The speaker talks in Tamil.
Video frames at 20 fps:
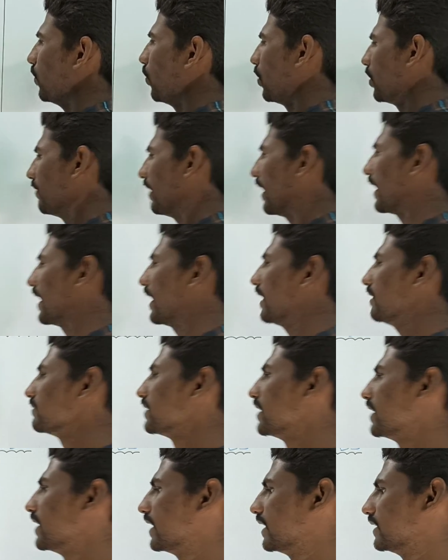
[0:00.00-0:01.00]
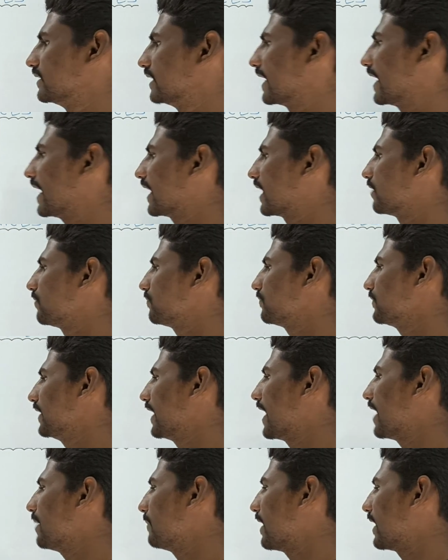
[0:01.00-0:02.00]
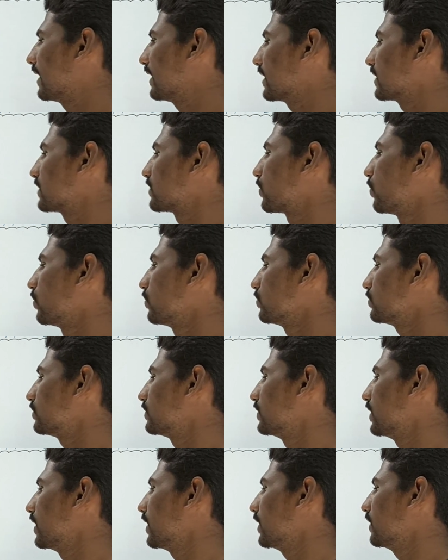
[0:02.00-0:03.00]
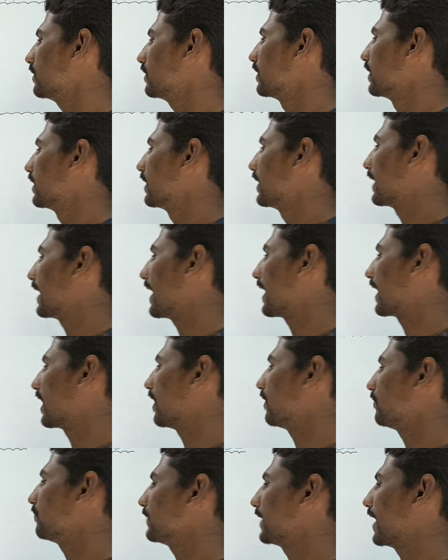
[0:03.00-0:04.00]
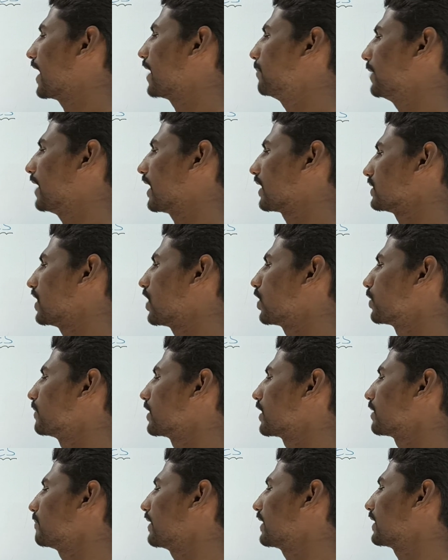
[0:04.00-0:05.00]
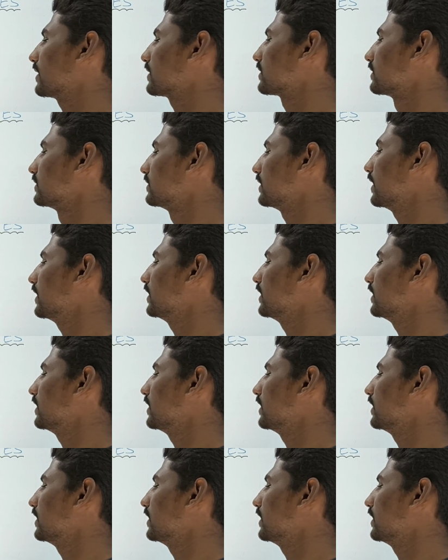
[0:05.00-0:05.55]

ஒருவேளை இந்த ரேங்க் ஆஃப் ஏ மேட்ரிக்ஸுக்கும் த்ரீ ரேங்க் ஆஃப் ஏபி அதாவது ஆகுமெண்டட் மேட்ரிக்ஸுக்கு த்ரீ